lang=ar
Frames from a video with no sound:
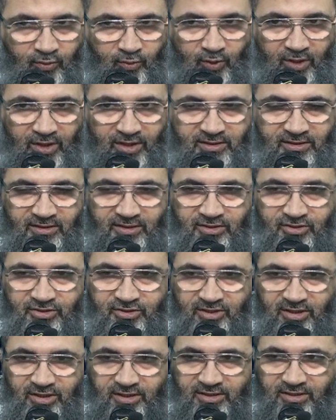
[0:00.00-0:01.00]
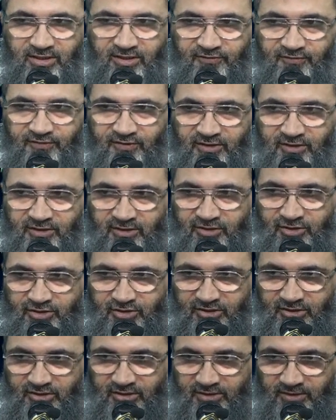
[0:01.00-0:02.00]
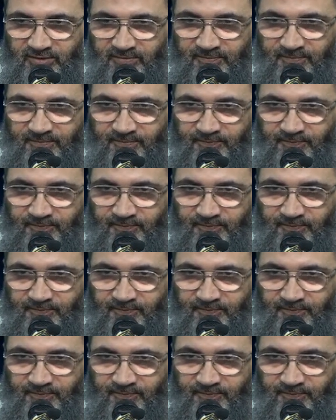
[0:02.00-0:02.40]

وأن تجتهد في نشره